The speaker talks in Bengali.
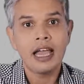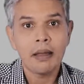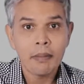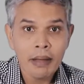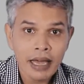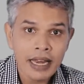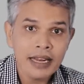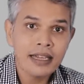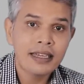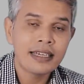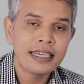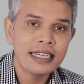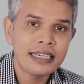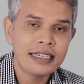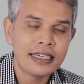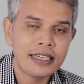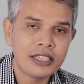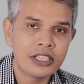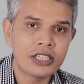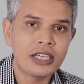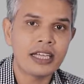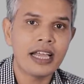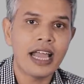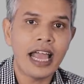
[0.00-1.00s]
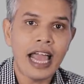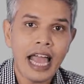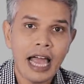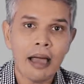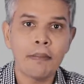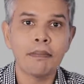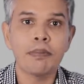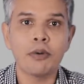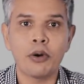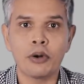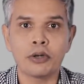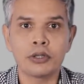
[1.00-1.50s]
আমেরিকান ইংলিশে
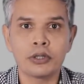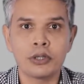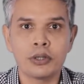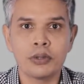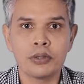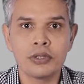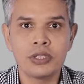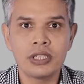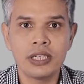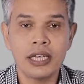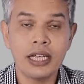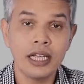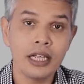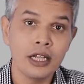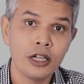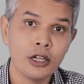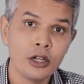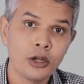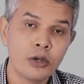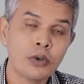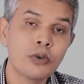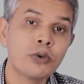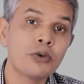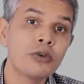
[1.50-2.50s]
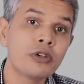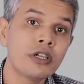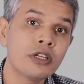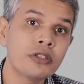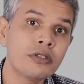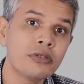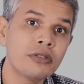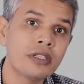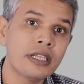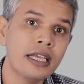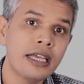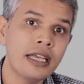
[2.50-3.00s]
অ্যাম্প অর্থ হচ্ছে কোনো
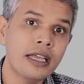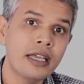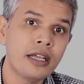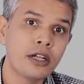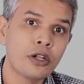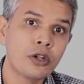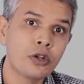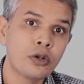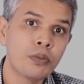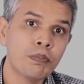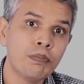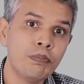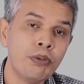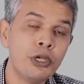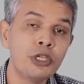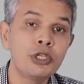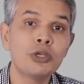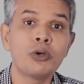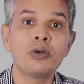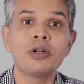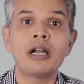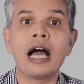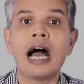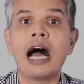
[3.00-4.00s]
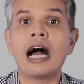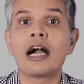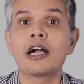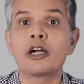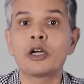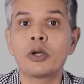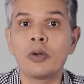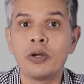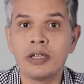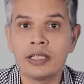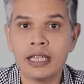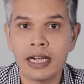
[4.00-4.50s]
কিছুতে ভীষণ
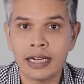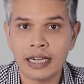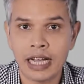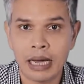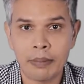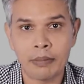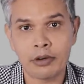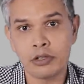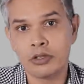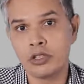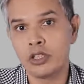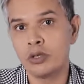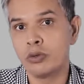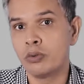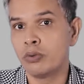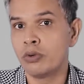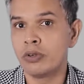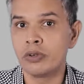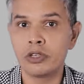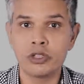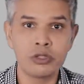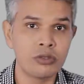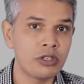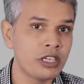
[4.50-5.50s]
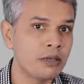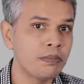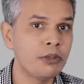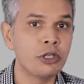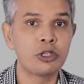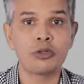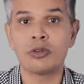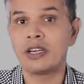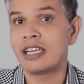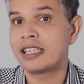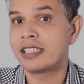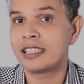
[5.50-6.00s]
আগ্রহী থাকা আমরা যদি কোনো কিছু নিয়ে
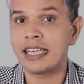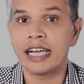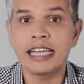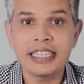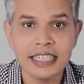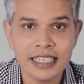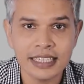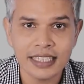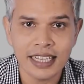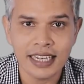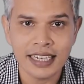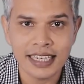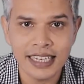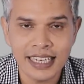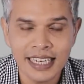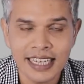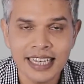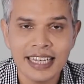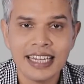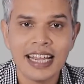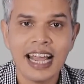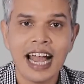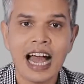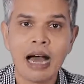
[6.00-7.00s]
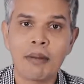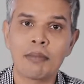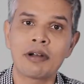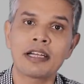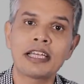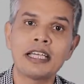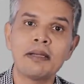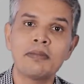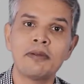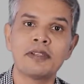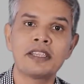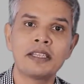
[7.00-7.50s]
ভীষণ এক্সাইটেড থাকি
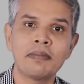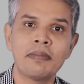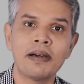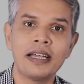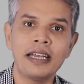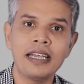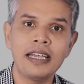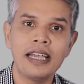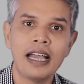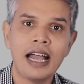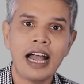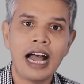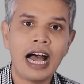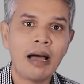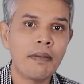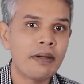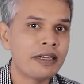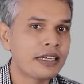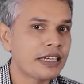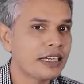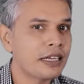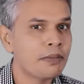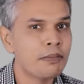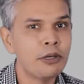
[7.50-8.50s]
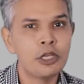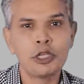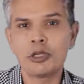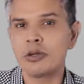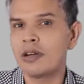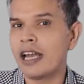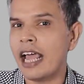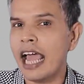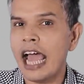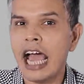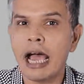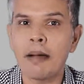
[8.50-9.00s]
আমরা কি বলতে পারি আমি এটা নিয়ে
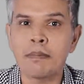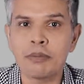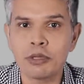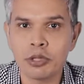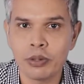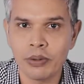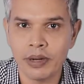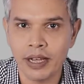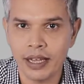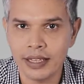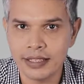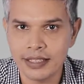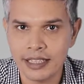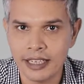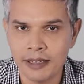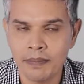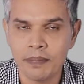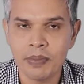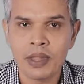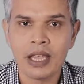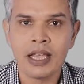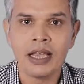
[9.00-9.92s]
ভীষণ অ্যাম্পড হয়ে আছি